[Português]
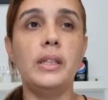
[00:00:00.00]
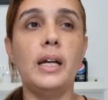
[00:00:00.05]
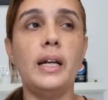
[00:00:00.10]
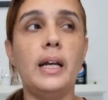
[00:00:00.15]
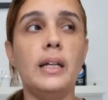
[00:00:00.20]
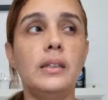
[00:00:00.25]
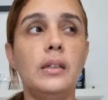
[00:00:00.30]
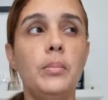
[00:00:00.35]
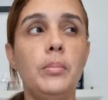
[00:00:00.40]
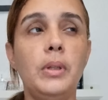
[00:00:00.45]
Ir na
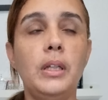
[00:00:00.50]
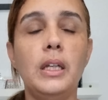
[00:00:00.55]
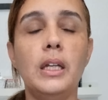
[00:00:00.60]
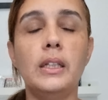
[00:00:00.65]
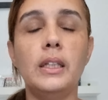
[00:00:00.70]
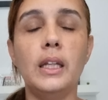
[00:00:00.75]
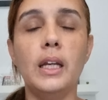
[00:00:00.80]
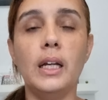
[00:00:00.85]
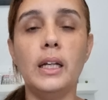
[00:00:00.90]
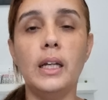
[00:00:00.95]

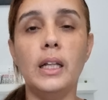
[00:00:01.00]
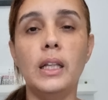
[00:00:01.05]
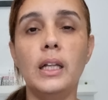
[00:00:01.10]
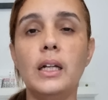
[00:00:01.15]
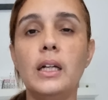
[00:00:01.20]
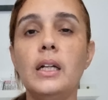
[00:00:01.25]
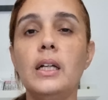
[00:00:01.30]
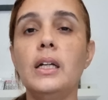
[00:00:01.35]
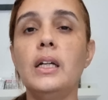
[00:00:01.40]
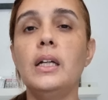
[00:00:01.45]
academia, até
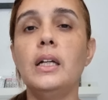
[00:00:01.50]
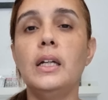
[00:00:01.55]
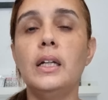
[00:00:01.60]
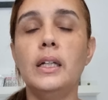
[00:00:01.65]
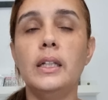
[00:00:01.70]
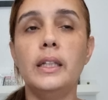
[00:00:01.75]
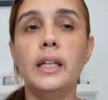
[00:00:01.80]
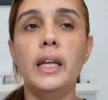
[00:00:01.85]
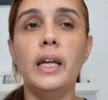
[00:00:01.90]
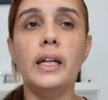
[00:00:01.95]
aquela
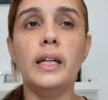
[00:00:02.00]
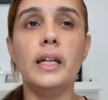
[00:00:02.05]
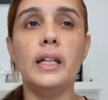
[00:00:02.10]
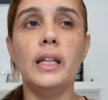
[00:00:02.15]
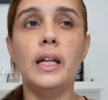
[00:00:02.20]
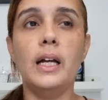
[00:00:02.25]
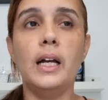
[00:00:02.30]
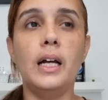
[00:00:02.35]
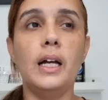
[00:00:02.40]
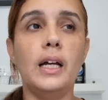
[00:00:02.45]
né,
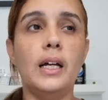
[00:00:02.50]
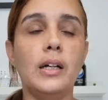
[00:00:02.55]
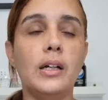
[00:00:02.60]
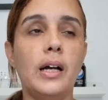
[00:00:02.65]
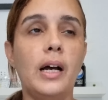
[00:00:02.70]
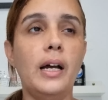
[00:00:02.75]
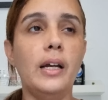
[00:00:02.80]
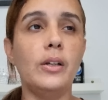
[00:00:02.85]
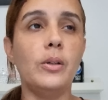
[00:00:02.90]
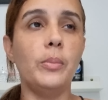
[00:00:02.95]

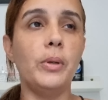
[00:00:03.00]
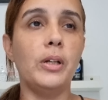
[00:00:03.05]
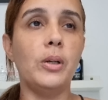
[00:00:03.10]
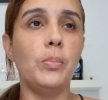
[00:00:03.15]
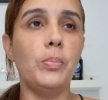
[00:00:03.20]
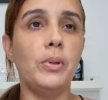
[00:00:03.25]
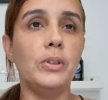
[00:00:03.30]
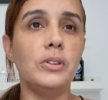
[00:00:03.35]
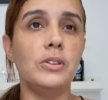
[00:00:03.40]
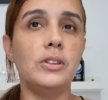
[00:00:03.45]
aquela, ai, como é
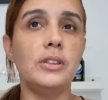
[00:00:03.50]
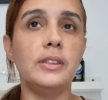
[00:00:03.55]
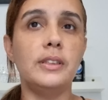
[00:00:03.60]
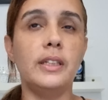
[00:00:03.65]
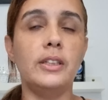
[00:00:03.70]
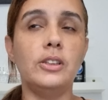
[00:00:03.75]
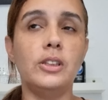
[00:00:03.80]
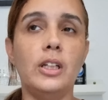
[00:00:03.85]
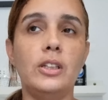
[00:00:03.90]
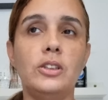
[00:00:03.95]
que eu posso
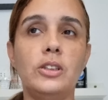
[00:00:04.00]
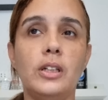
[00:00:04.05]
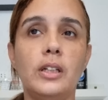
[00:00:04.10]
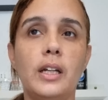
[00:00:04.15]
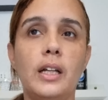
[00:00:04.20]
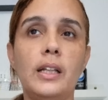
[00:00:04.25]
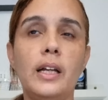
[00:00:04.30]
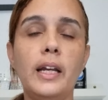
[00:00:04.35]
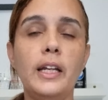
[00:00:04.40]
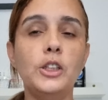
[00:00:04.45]
dizer, gente,
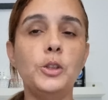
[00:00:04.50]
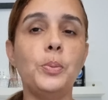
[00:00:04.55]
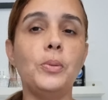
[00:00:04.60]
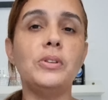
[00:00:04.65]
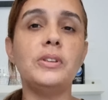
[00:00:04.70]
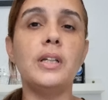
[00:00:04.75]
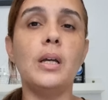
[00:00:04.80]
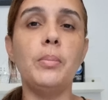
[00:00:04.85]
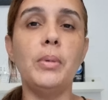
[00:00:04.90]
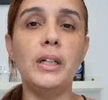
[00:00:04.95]
aquela
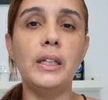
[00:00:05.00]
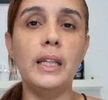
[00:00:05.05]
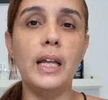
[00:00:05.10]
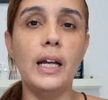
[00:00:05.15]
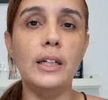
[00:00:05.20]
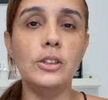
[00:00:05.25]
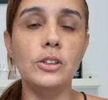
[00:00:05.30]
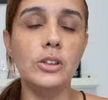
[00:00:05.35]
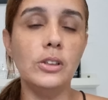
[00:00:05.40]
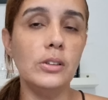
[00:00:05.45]

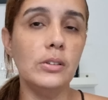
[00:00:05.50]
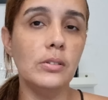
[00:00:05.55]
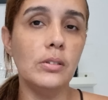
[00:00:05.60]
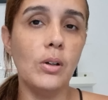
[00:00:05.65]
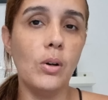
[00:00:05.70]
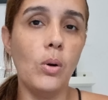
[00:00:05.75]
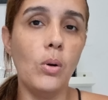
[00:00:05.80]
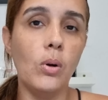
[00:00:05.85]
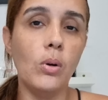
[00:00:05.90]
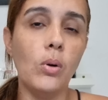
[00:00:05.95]
responsabilidade
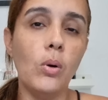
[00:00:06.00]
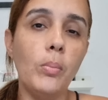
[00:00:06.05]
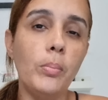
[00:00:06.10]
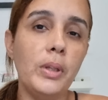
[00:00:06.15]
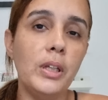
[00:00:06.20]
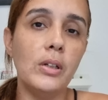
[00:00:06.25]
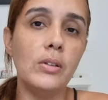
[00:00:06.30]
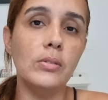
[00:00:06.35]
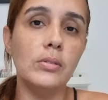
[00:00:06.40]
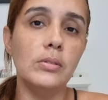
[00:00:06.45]
com,
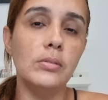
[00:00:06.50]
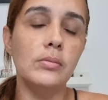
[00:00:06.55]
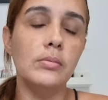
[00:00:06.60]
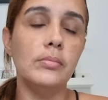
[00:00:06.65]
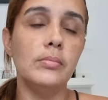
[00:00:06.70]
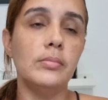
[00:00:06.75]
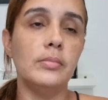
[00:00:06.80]
comigo,